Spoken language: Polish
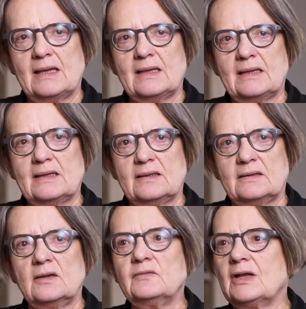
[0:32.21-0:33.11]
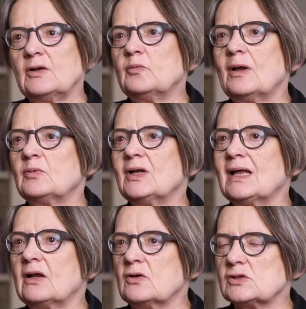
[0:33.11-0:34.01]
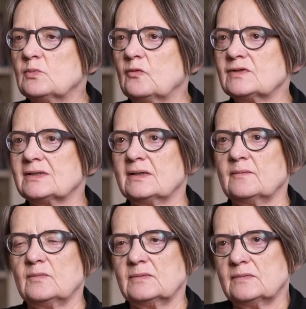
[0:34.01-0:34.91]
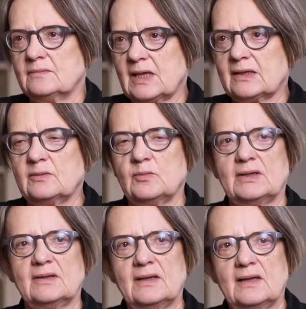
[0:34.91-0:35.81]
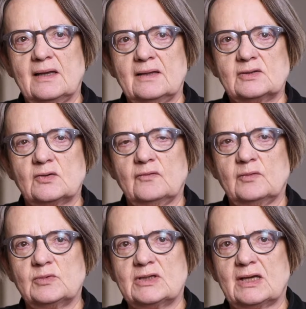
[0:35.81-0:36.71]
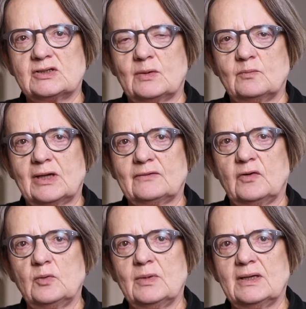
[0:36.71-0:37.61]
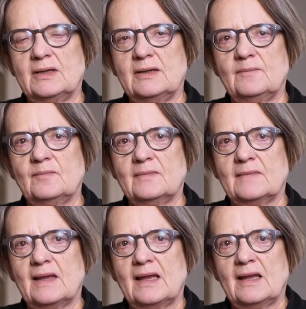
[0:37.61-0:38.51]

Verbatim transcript: Y, no i wtedy byłam kilka rozmów z mm, takimi czołowymi działaczami Platformy i mm,